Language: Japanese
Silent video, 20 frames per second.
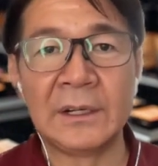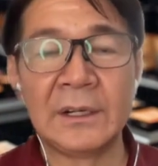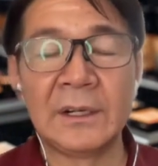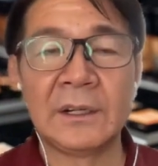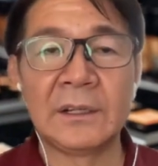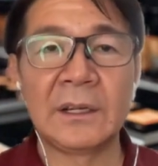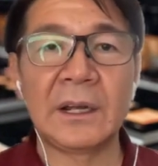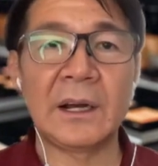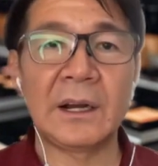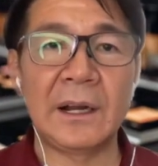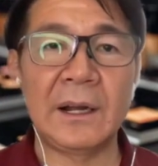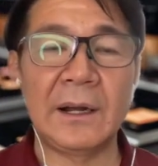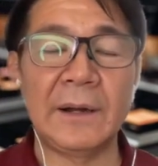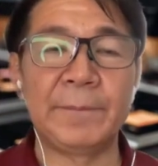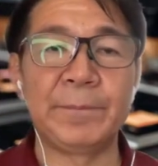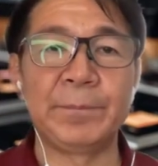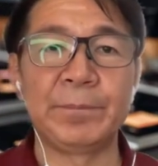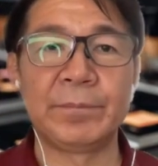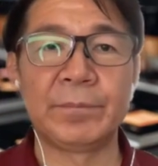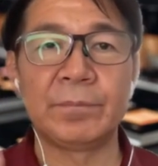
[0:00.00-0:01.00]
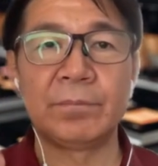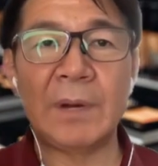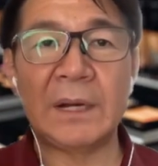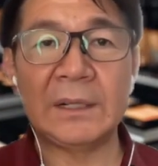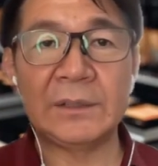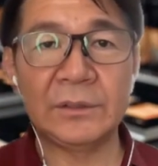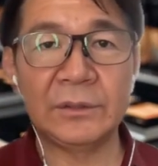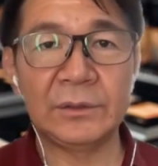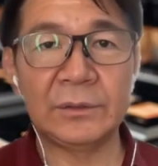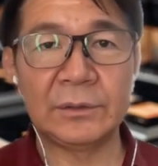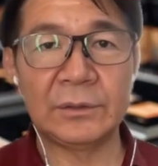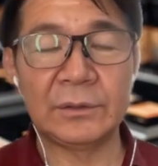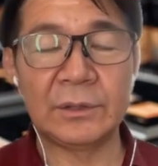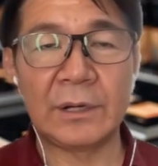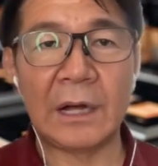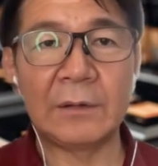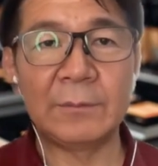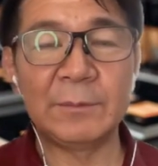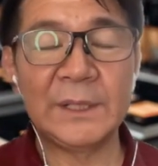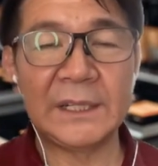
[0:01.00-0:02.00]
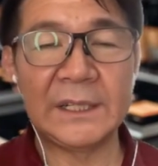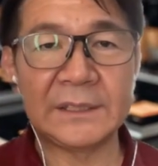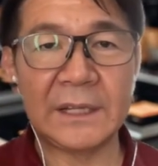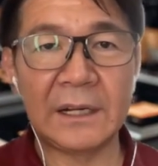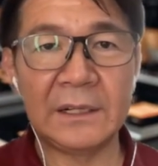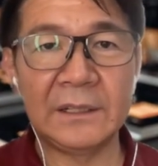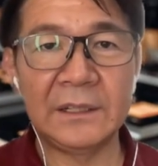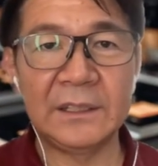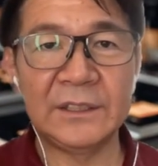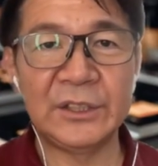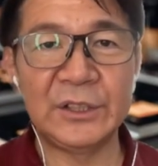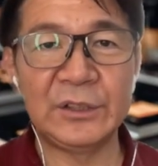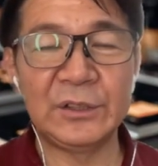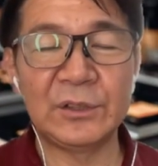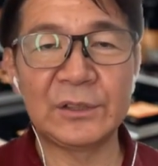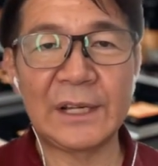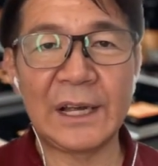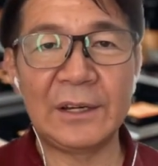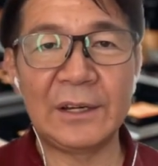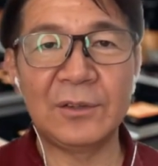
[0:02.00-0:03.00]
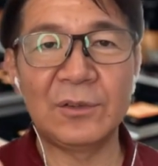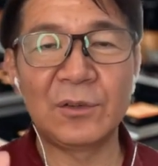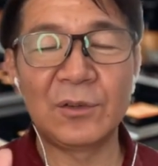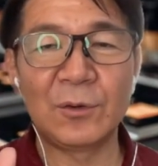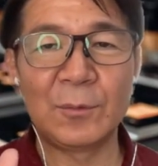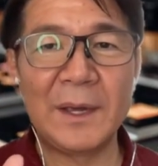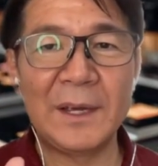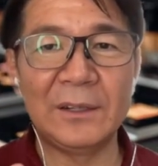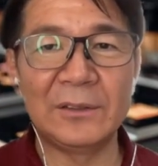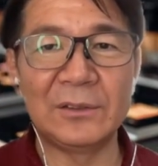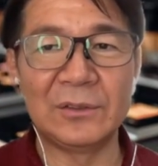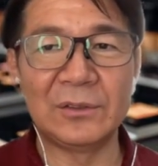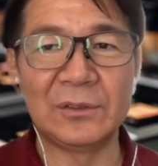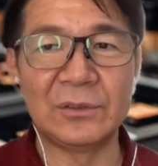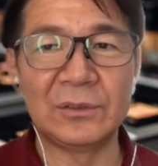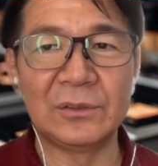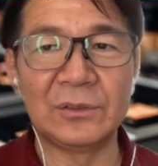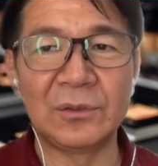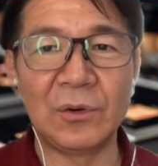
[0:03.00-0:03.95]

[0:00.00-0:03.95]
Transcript: だからまずあの皆さんに史上最高のメイク